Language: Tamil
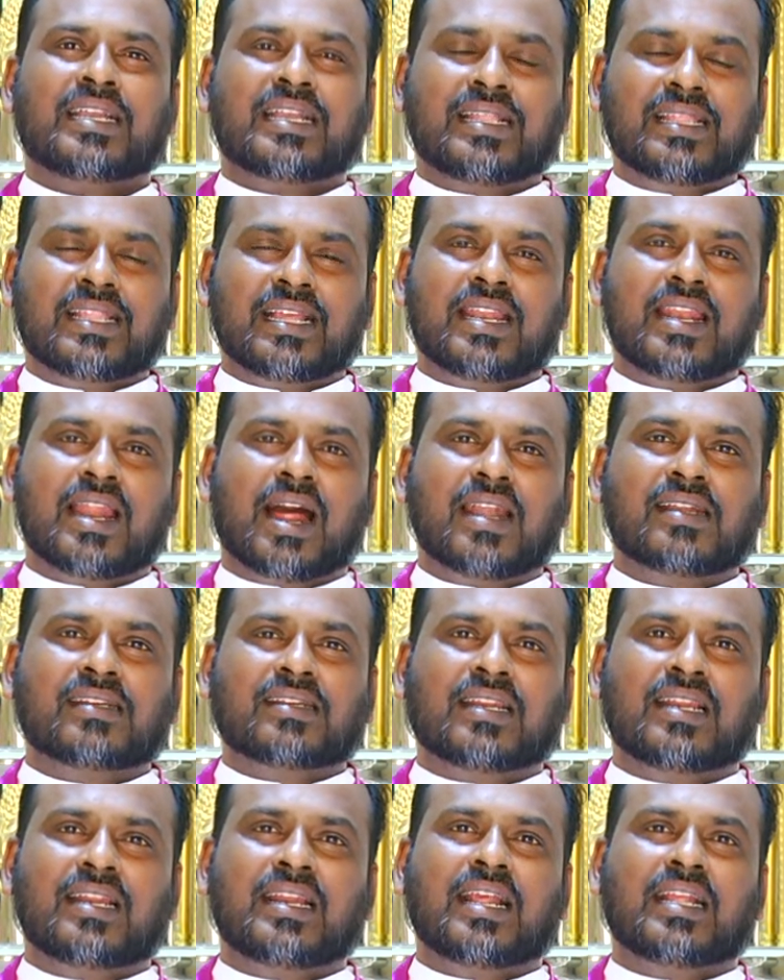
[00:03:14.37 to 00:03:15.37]
இந்த
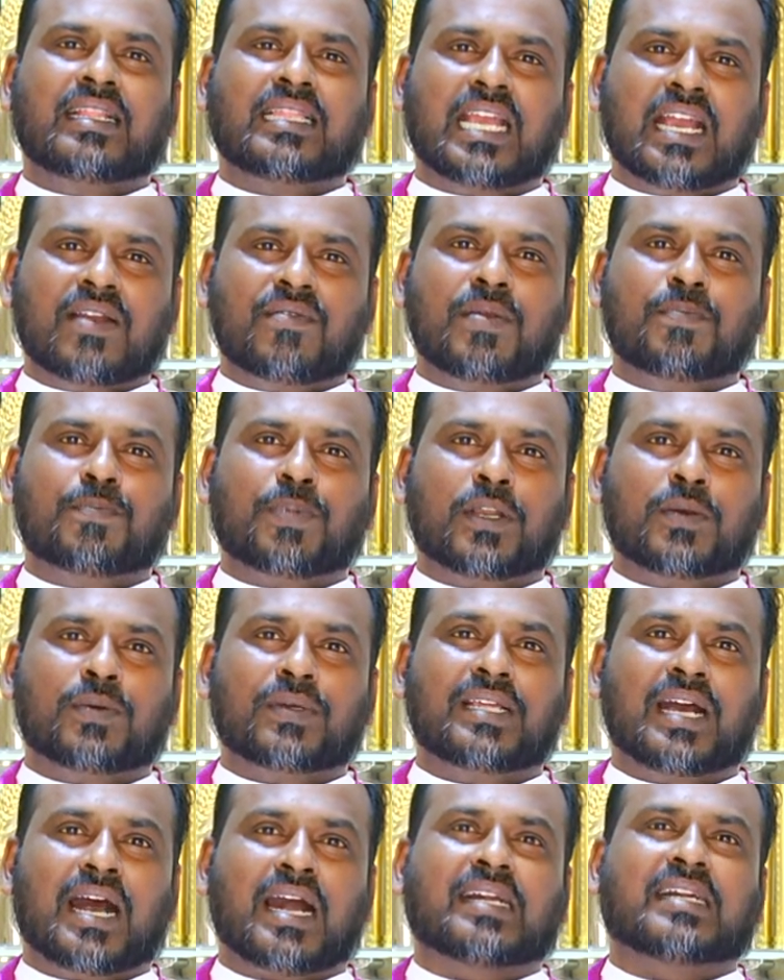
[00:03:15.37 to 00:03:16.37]
நாட்களிலே
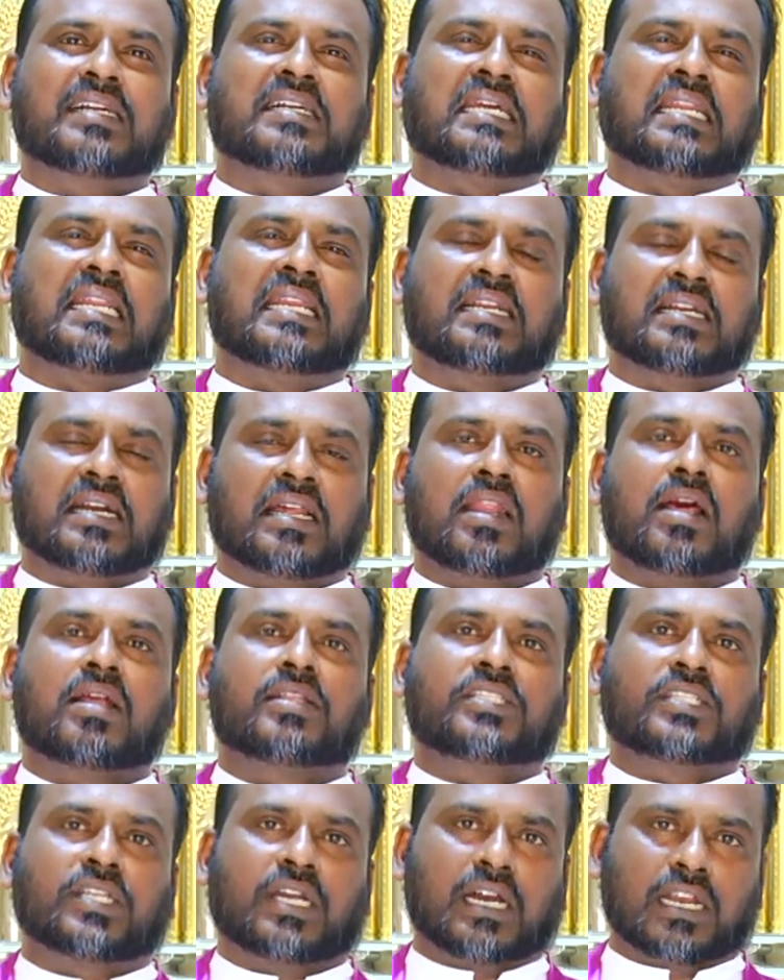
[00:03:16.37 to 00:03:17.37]
தேவைப்படுவது அக்கறை
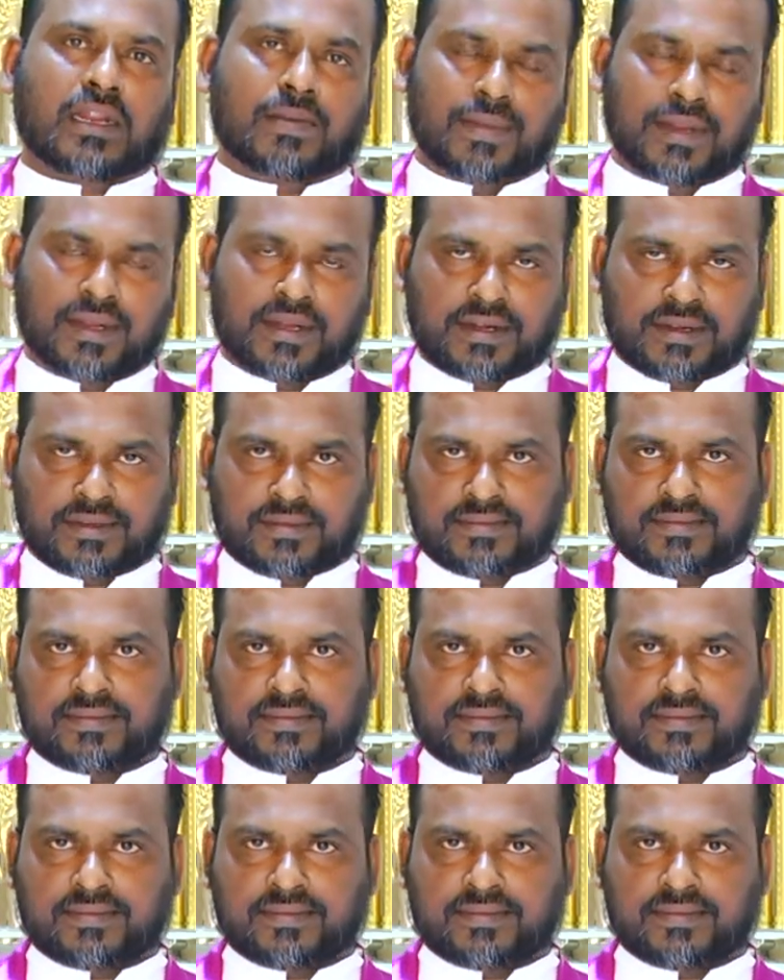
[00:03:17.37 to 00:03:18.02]
கலாச்சாரம் என்று